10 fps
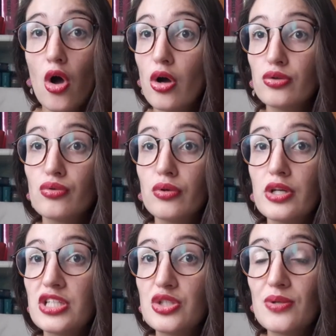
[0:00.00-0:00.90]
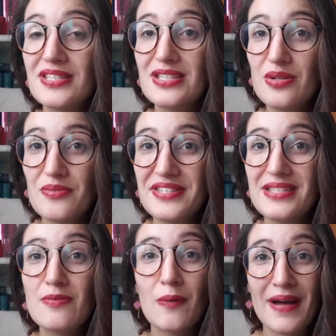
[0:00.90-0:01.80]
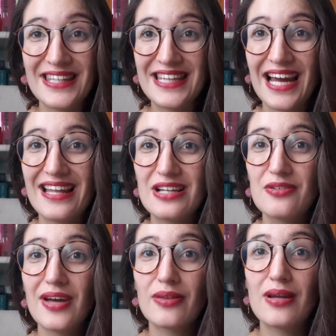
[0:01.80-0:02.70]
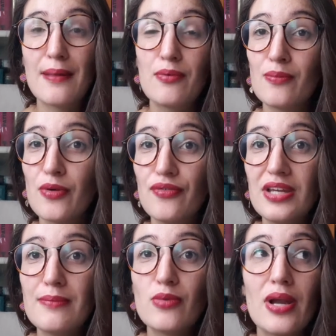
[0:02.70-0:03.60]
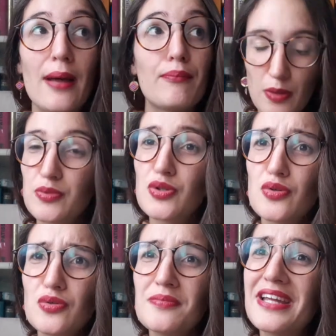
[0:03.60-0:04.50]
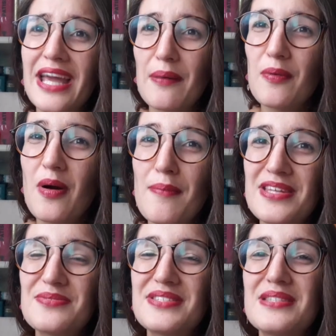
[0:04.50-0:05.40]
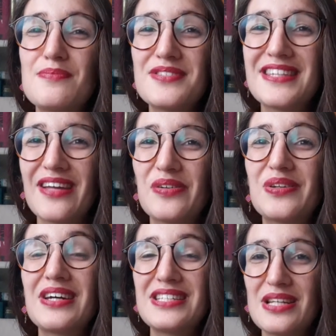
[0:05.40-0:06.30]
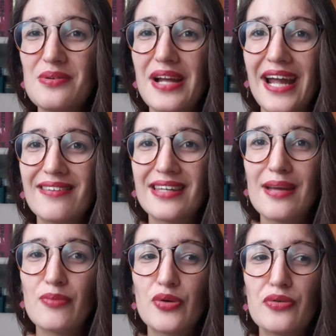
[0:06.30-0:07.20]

Euh, donc j'ai choisi celui-ci pour partir à la découverte de la plume de Philippe de Lerme, puisque de toute manière, pourquoi pas celui-ci plus qu'un autre J'ai lu la quatrième de